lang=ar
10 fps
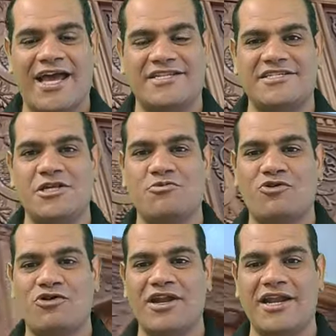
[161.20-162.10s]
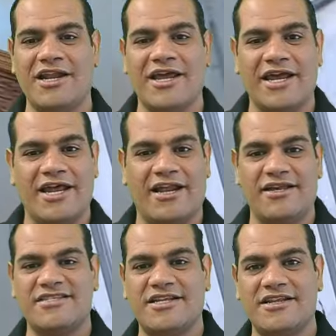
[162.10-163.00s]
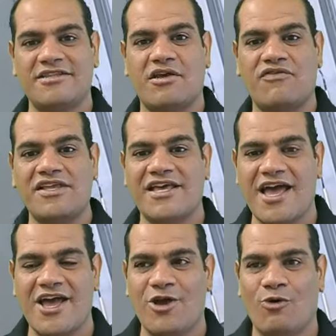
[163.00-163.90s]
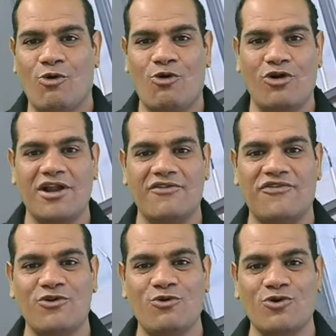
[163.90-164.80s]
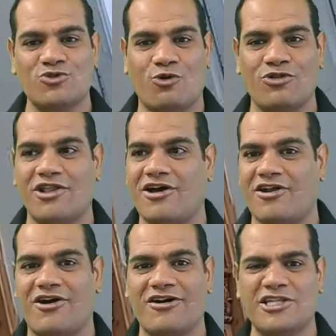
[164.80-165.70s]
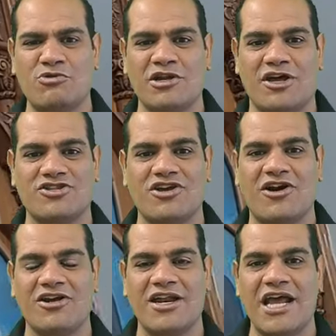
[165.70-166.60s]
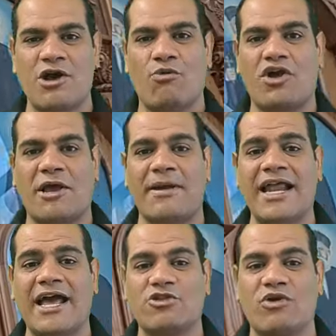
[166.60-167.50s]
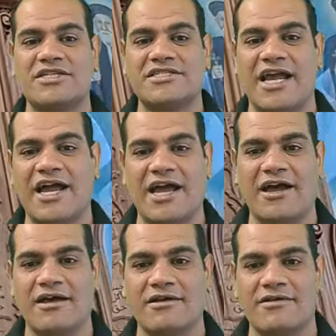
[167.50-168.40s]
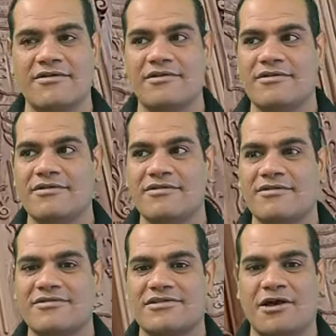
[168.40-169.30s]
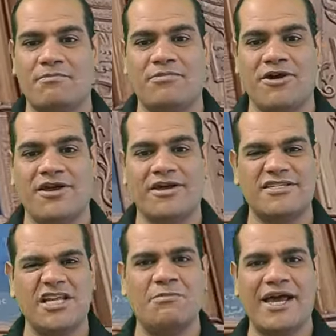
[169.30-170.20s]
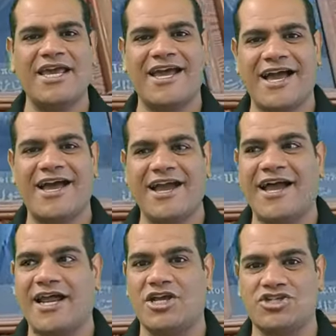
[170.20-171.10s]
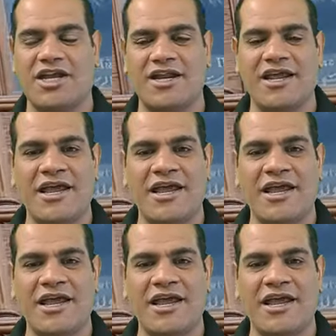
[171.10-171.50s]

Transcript: هتسيب كل العز اللي انت فيه ده وكل الفلوس وكل الاراضي والاطيان وكمان هتوزعها طب سيب اي حاجه علشان